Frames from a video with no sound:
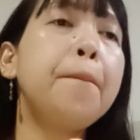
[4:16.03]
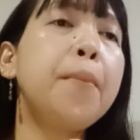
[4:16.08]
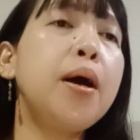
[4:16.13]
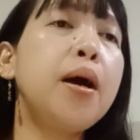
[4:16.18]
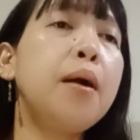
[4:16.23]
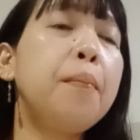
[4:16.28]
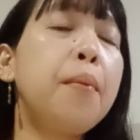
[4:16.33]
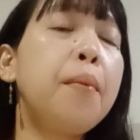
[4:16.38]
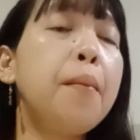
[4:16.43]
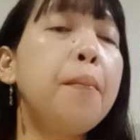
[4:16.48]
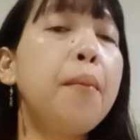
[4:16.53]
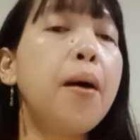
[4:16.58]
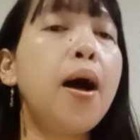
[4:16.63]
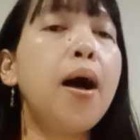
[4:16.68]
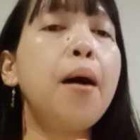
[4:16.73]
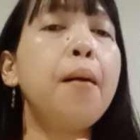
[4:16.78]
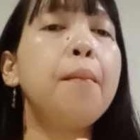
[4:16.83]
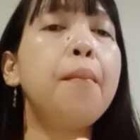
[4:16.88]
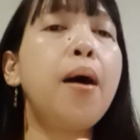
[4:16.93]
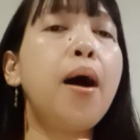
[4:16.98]

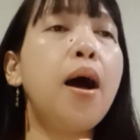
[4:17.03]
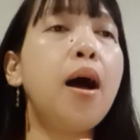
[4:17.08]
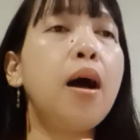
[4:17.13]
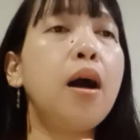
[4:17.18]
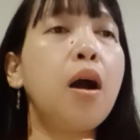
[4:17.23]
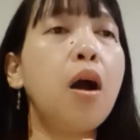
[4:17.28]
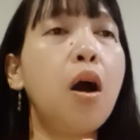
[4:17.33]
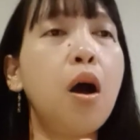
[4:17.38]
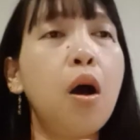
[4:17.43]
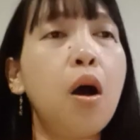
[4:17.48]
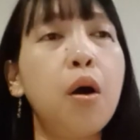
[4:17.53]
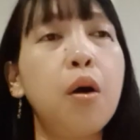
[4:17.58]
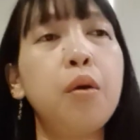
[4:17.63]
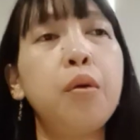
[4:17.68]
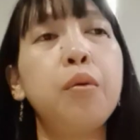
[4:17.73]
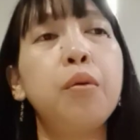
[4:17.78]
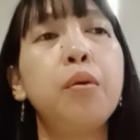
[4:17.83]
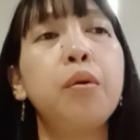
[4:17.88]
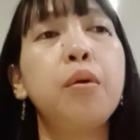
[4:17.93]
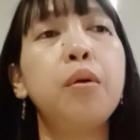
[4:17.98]

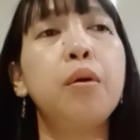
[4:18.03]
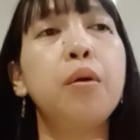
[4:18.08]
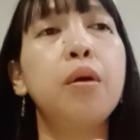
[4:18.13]
pagbababago.